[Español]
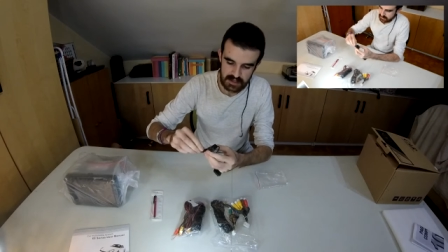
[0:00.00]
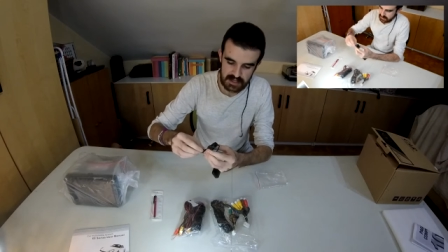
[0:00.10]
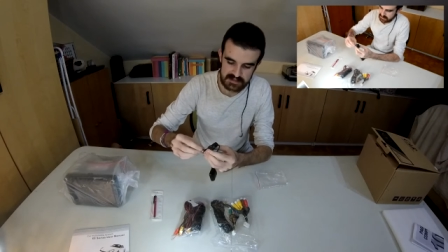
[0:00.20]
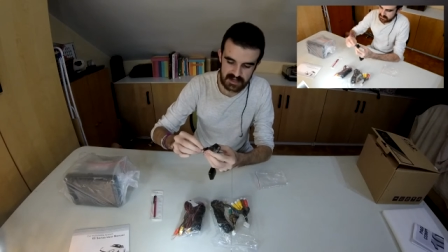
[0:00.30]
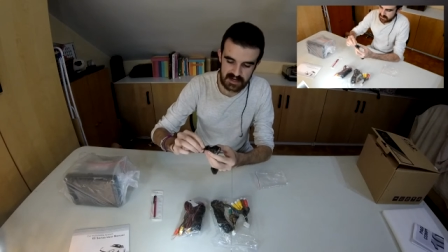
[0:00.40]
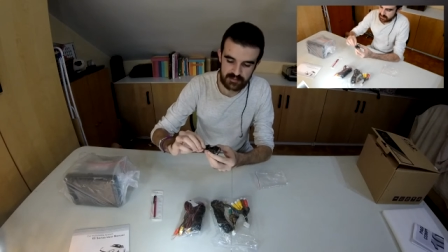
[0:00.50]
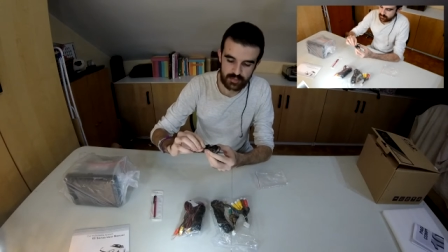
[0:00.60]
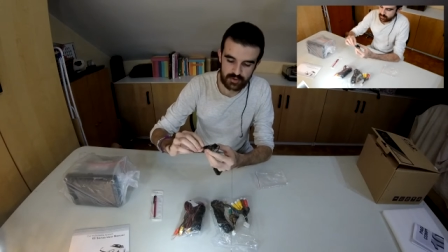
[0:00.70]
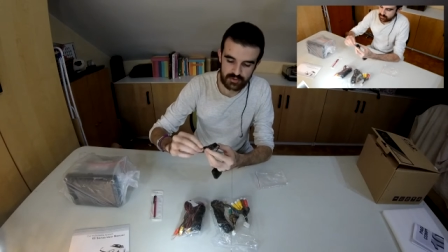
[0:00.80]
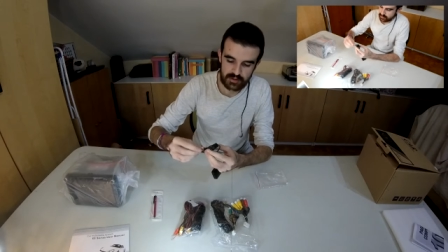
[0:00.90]
y salir
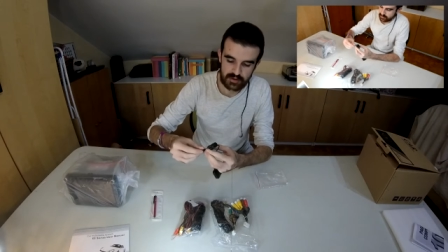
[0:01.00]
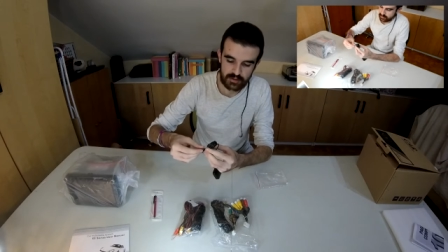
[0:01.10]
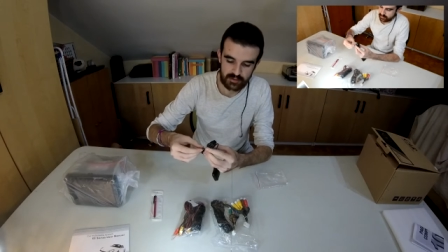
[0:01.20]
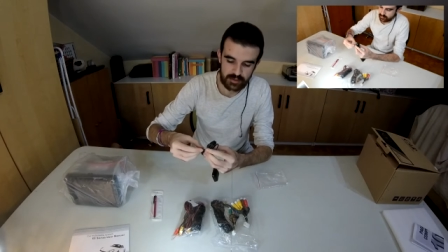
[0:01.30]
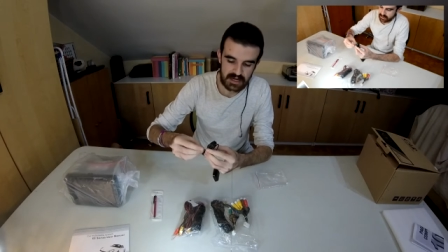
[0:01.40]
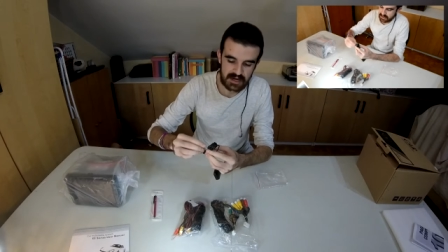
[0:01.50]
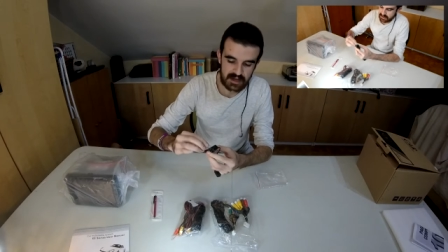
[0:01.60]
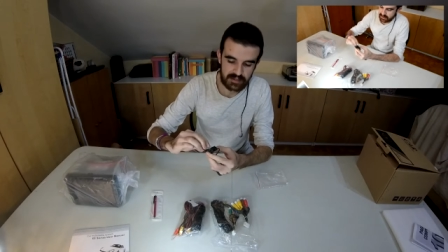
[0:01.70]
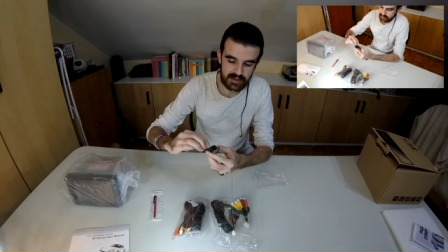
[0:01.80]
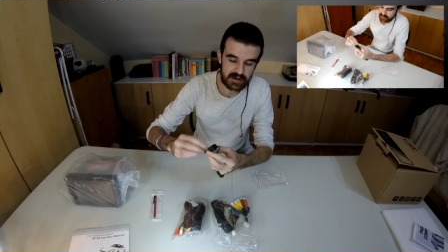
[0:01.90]
por uno de los dos
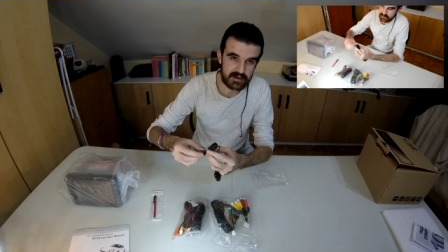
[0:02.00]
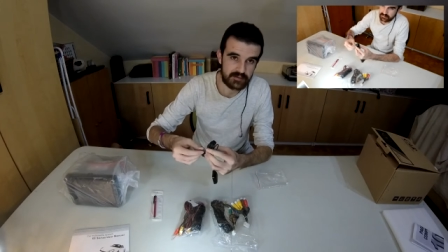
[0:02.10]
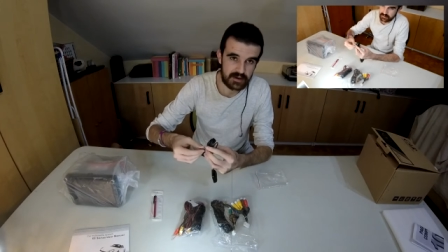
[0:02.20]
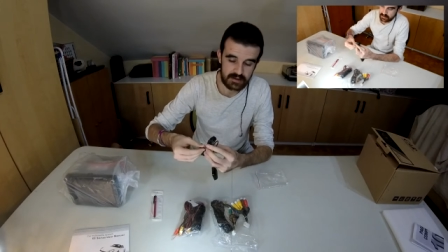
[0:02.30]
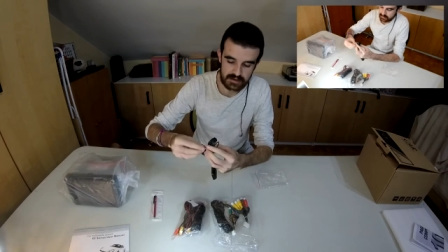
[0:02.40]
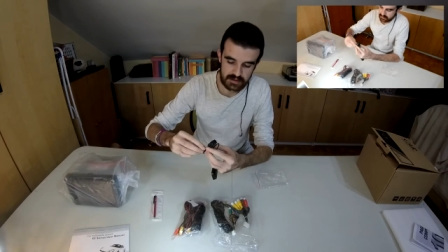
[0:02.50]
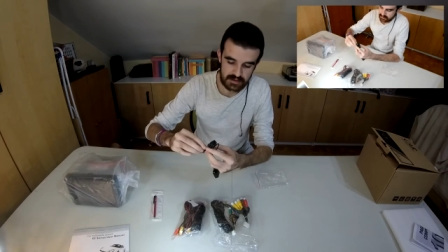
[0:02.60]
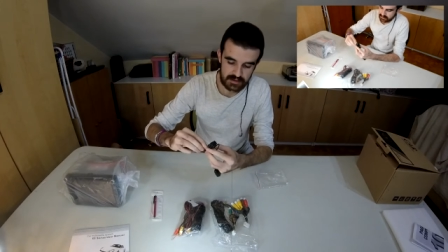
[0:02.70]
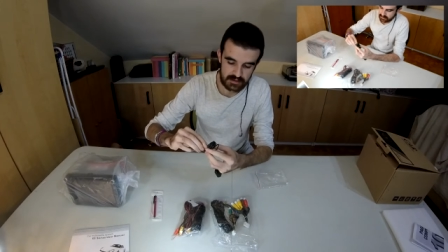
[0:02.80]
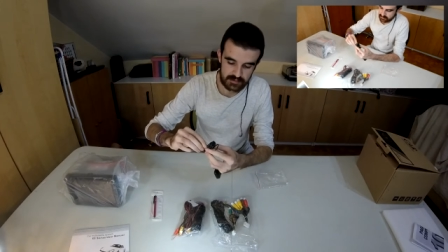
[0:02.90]
pilares hacia arriba
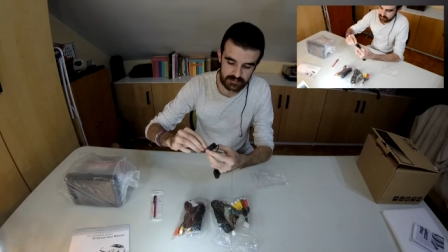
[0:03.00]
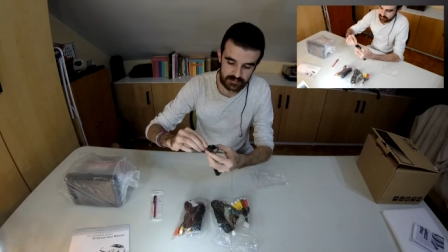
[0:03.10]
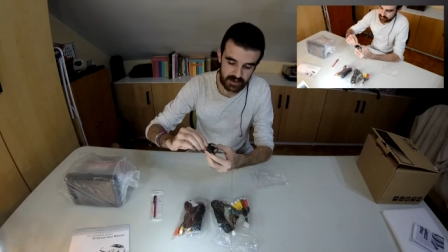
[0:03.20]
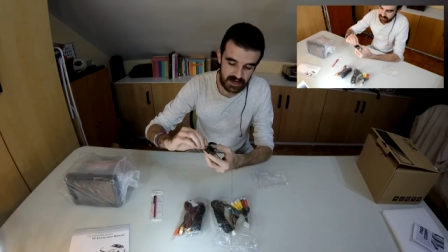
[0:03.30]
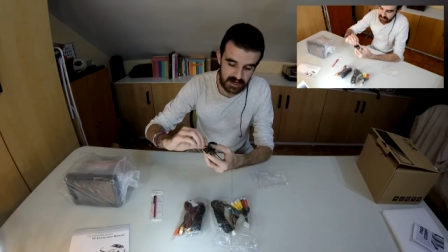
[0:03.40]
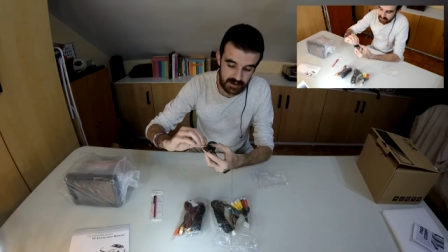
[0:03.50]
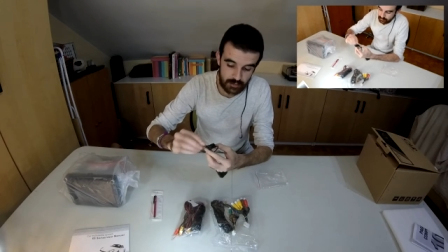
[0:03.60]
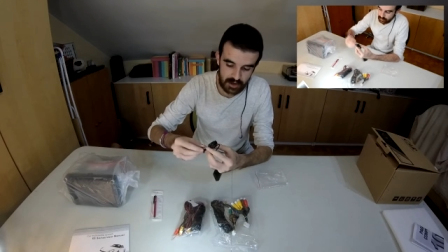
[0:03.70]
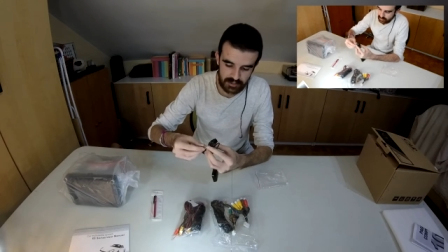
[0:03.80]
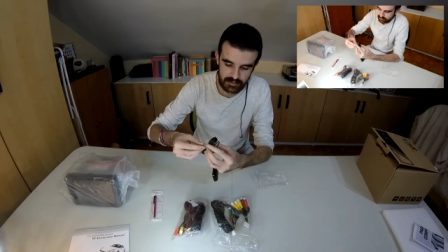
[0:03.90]
y pegarla
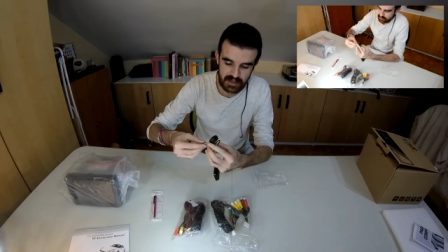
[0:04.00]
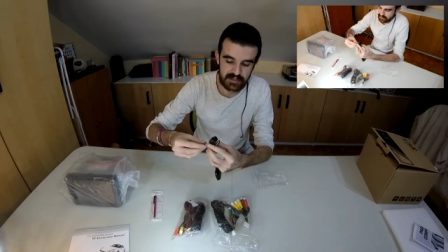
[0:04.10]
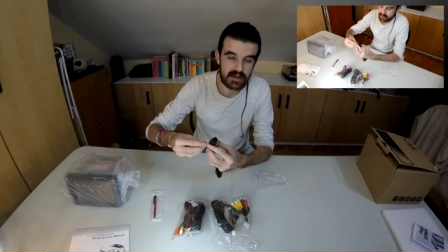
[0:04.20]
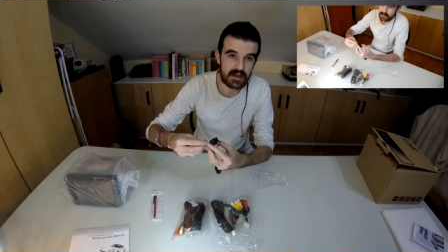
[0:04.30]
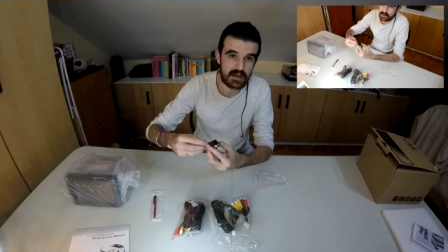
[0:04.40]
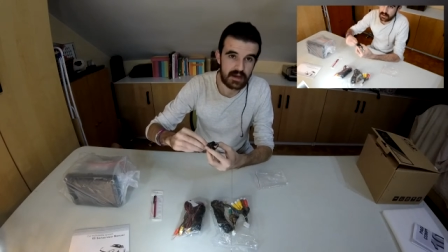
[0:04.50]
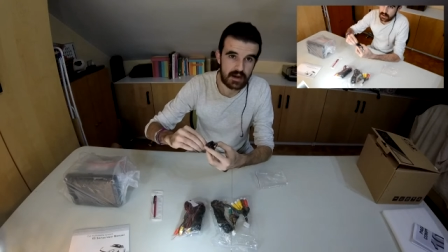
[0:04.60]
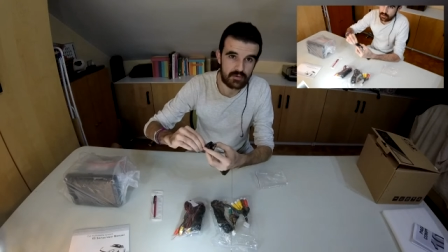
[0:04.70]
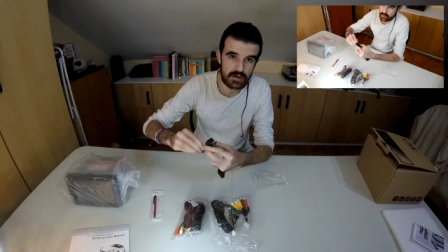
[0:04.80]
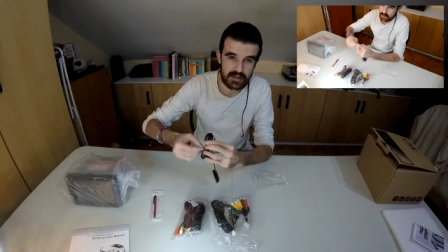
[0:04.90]
por la zona de
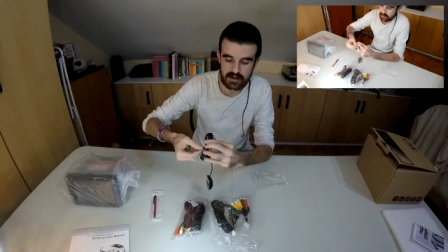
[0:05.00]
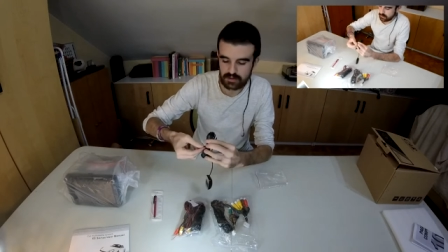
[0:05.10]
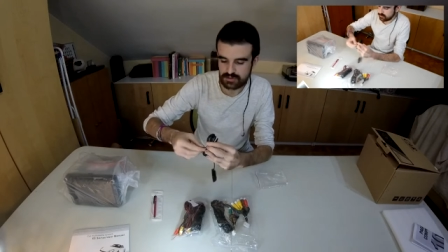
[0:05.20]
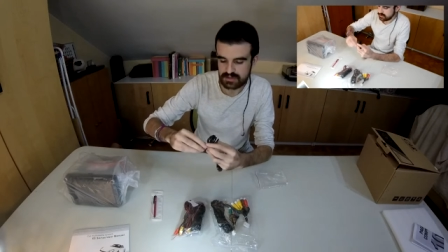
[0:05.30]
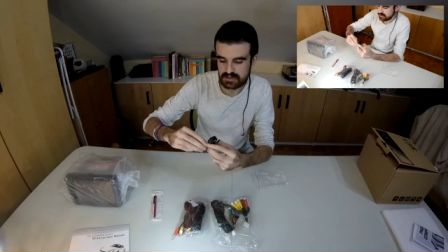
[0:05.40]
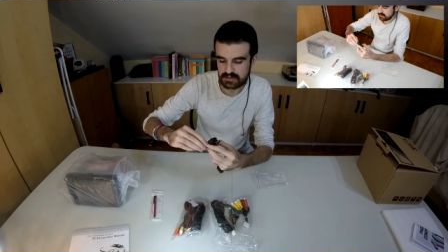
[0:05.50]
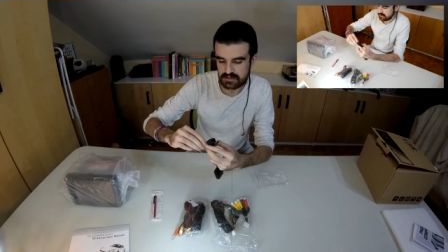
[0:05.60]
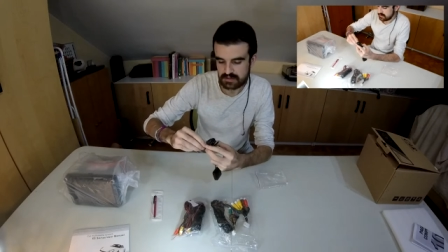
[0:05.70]
la luna del coche.